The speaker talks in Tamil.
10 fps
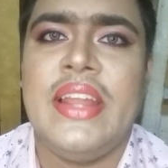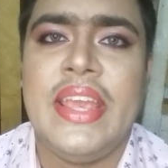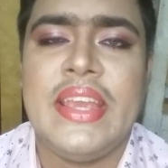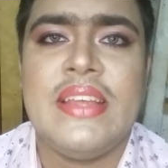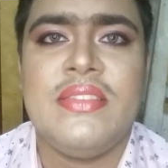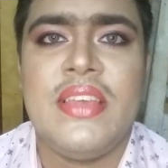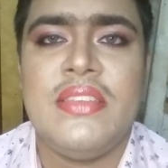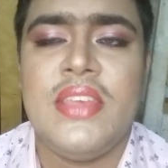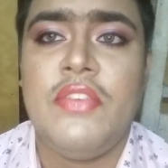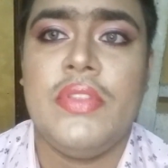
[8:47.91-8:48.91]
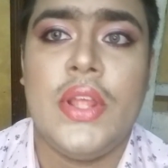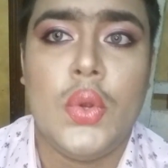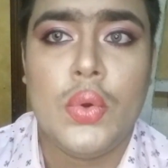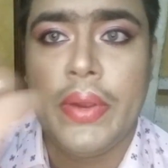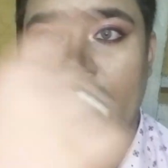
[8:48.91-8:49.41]
டேக் கேர் ஸ்டே சேஃப் இந்த
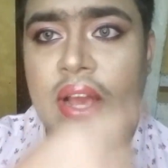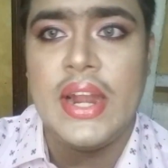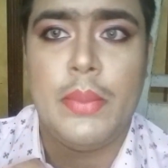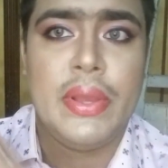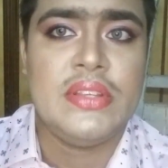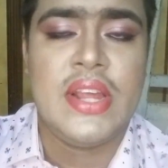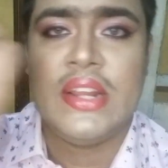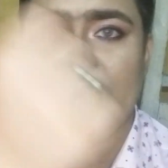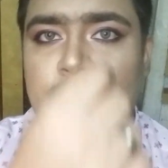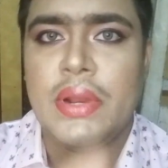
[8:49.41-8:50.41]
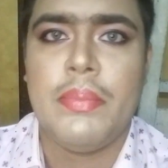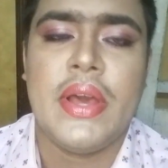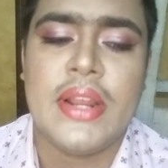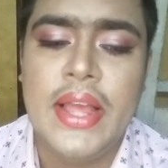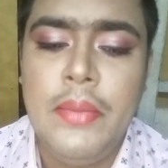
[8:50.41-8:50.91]
லுக் வேண்டாம் கண்டிப்பாக என் சேனலை செக் பண்ணி
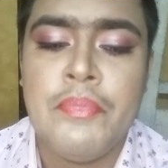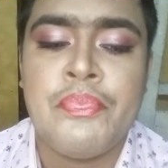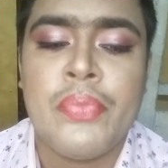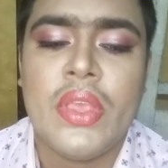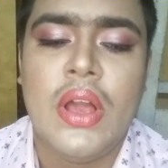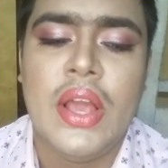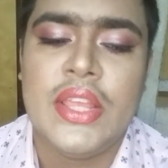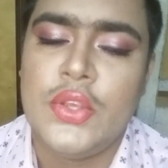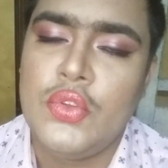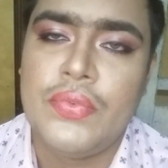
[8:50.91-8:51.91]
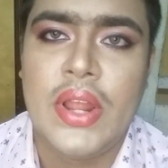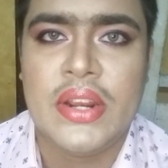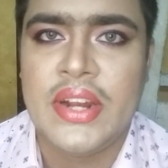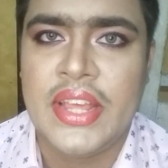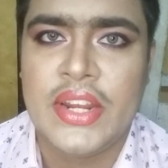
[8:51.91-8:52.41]
பாருங்கள் uh, இது யூஸ்ஃபுல்லாக
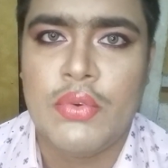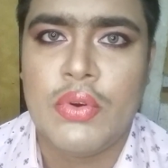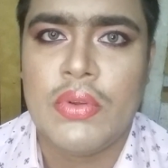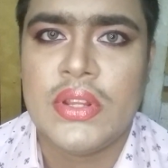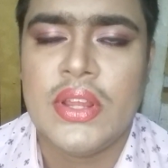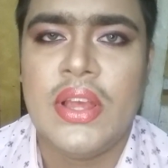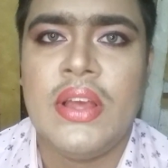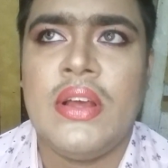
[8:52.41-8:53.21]
இருக்குன்னு நினைக்கிறேன் உங்களுக்கு வந்துட்டு